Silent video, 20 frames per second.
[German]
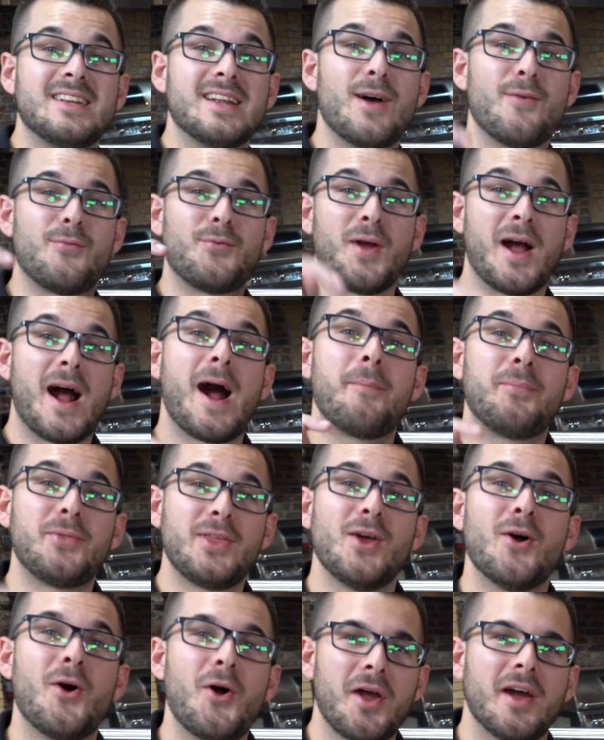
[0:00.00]
Dafür habt
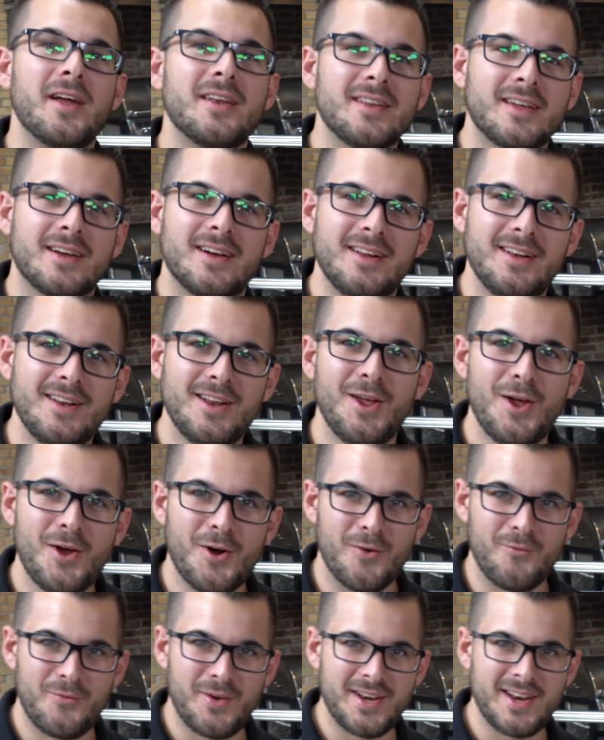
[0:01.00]
ihr euren Grill
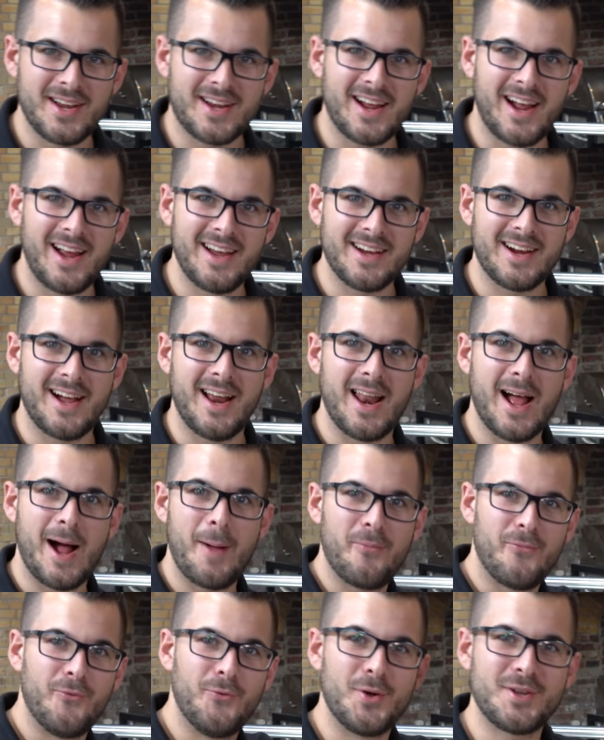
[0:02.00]
und wenn ihr keinen Grill
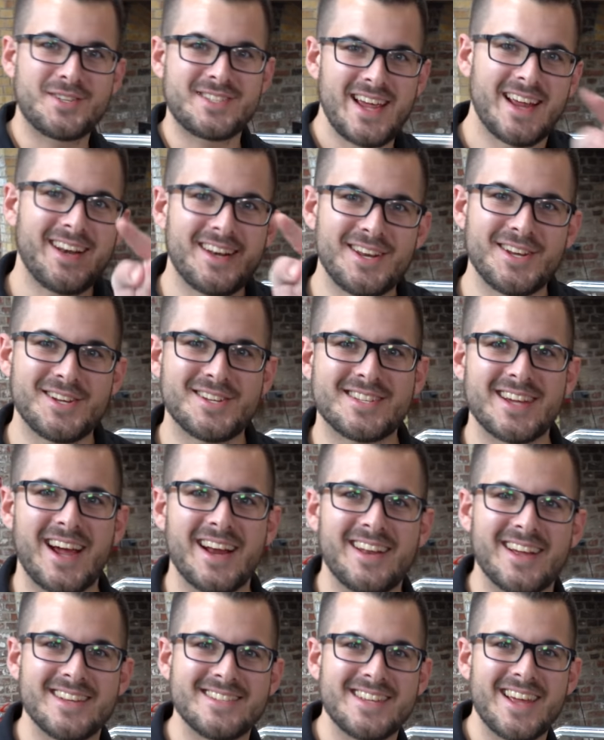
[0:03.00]
habt, wird es endlich
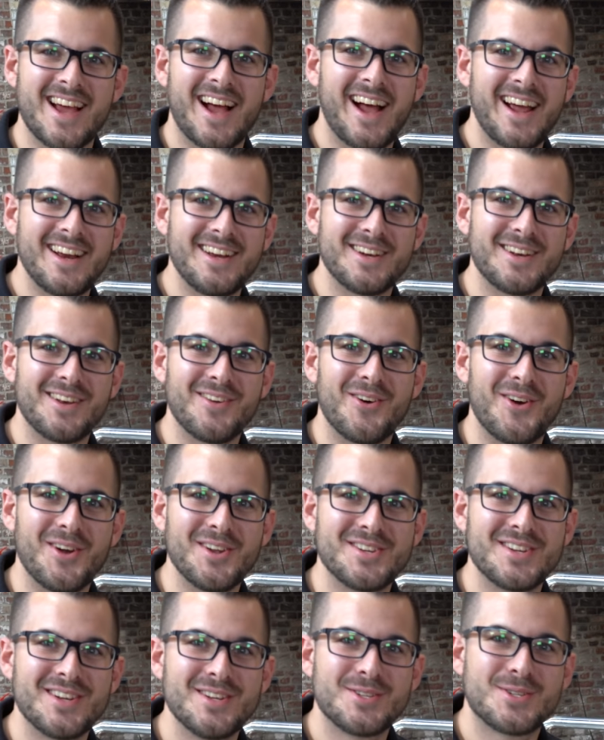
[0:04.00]
Zeit, dass ihr einen euch